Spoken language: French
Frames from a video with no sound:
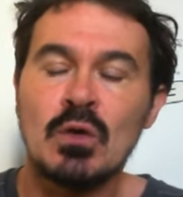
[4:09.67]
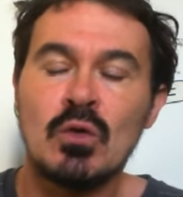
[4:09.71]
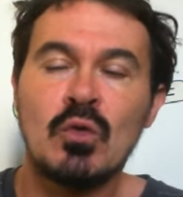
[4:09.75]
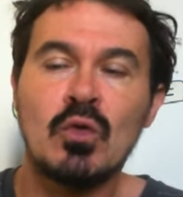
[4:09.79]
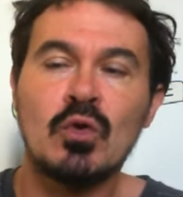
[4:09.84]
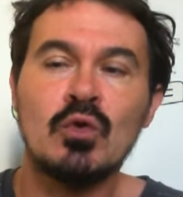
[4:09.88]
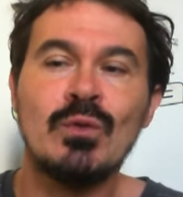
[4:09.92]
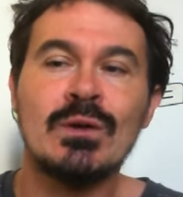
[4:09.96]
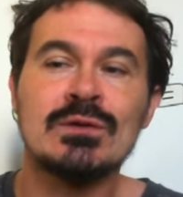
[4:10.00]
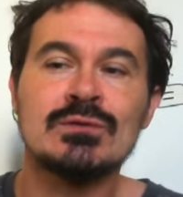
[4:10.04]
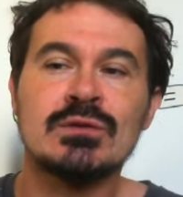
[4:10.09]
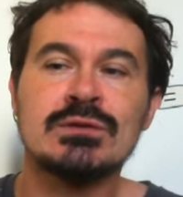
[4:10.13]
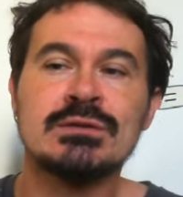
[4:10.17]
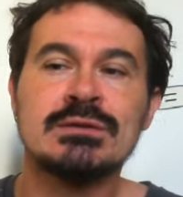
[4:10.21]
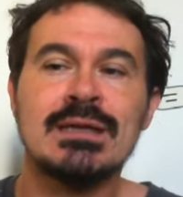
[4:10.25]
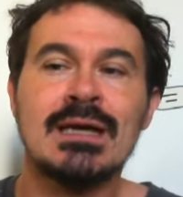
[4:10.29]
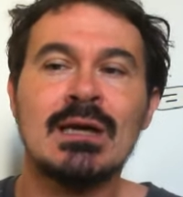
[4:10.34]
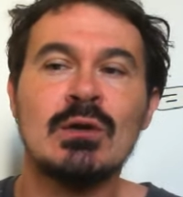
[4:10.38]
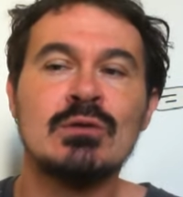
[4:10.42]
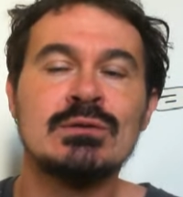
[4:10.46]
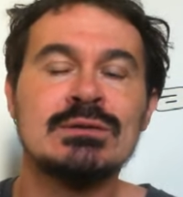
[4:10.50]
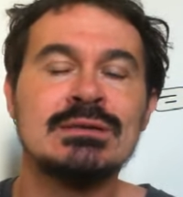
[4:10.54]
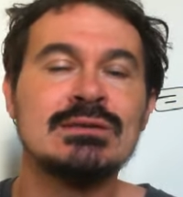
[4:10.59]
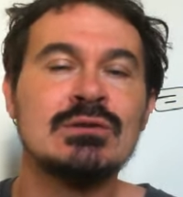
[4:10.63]
On lui
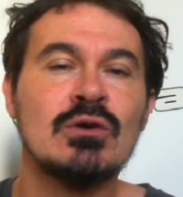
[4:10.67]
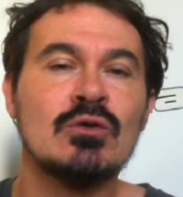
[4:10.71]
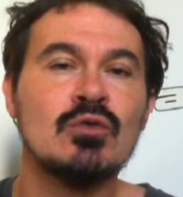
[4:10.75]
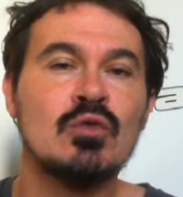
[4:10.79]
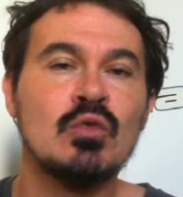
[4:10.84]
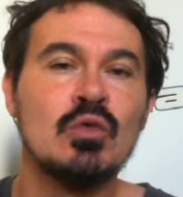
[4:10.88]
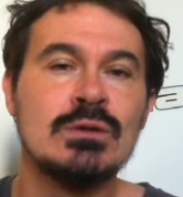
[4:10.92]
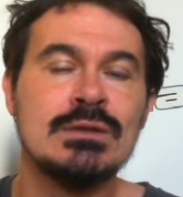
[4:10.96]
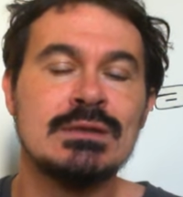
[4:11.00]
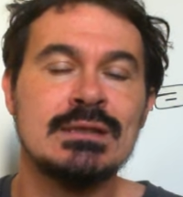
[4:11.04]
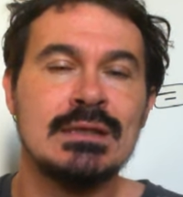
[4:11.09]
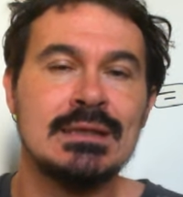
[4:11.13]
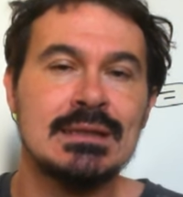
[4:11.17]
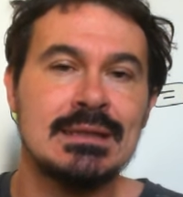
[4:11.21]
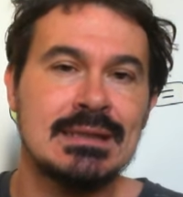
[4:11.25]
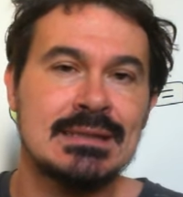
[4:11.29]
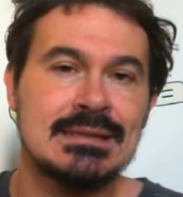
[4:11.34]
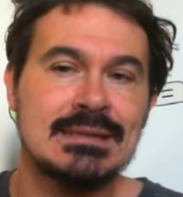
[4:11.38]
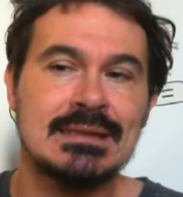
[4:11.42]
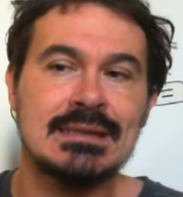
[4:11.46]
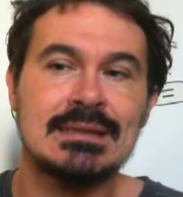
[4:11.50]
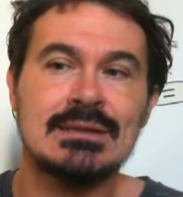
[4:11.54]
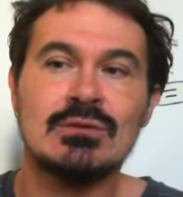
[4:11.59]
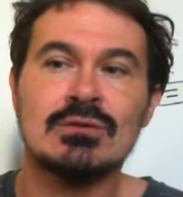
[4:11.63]
associera le 612.
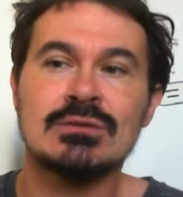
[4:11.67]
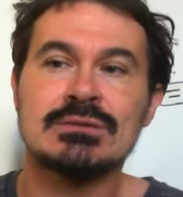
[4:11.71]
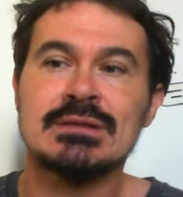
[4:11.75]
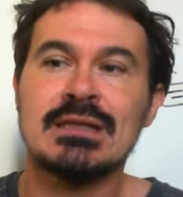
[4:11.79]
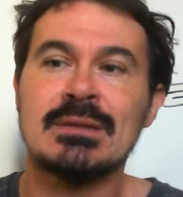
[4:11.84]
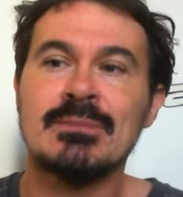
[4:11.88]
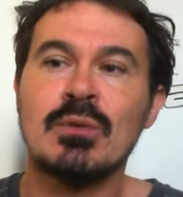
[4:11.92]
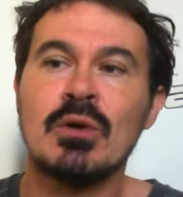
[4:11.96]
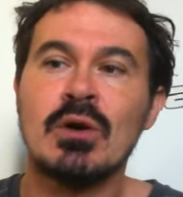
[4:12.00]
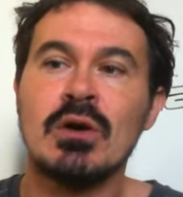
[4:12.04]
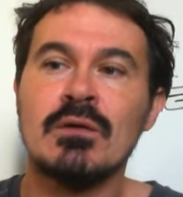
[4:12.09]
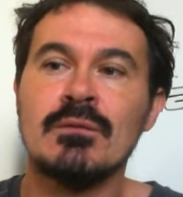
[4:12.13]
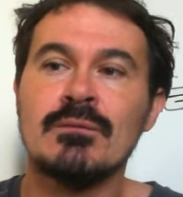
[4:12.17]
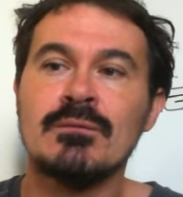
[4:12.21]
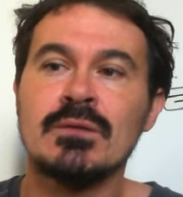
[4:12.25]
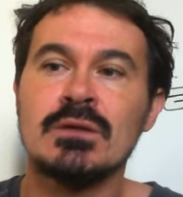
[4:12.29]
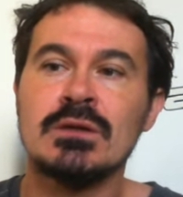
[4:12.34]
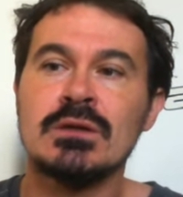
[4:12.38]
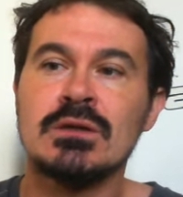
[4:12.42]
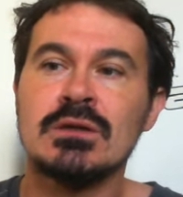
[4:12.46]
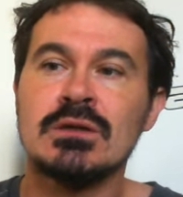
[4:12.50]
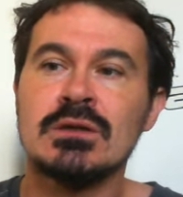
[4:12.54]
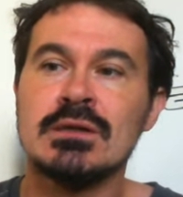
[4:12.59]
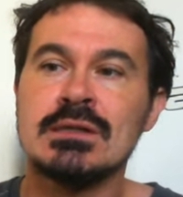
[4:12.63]
C'est dans cette épreuve Cyprien
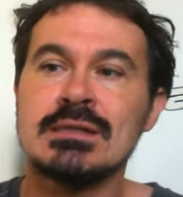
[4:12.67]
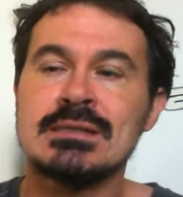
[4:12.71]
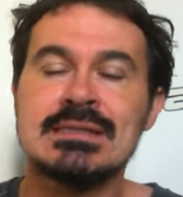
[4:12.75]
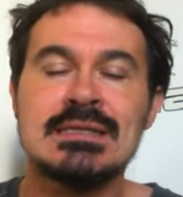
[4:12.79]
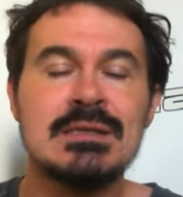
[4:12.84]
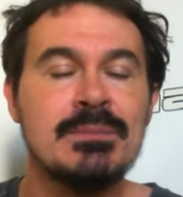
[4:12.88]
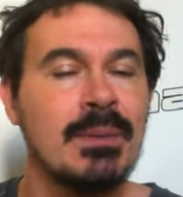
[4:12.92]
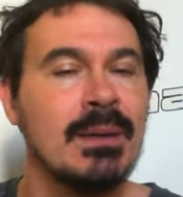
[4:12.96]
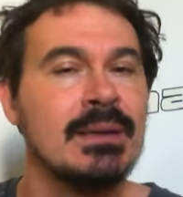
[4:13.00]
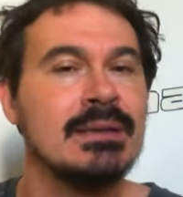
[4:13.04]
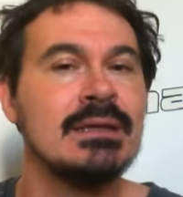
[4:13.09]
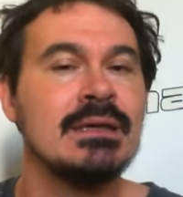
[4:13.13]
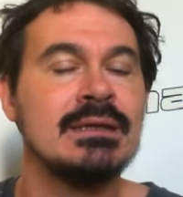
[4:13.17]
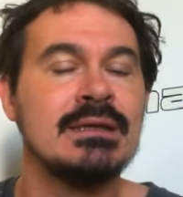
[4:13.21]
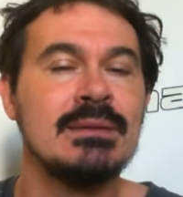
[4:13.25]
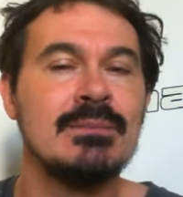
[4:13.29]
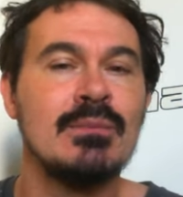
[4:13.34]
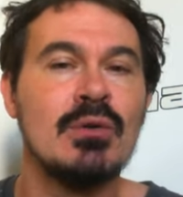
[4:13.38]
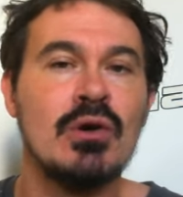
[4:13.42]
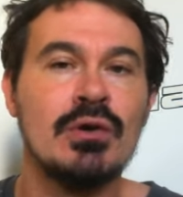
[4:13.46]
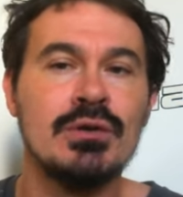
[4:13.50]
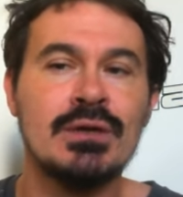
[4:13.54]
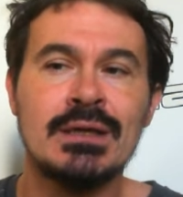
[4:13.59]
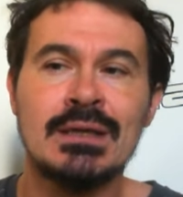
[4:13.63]
euh, Cyprien
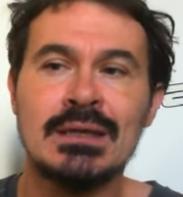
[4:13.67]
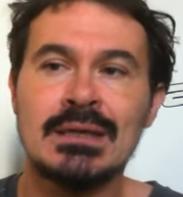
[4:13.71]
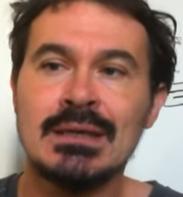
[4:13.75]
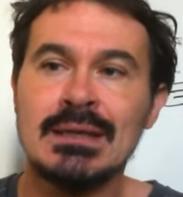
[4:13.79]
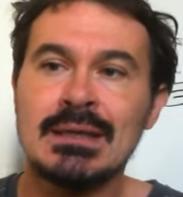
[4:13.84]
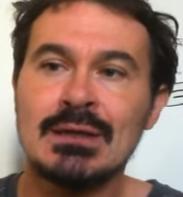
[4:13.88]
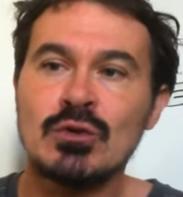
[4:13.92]
Desbordes,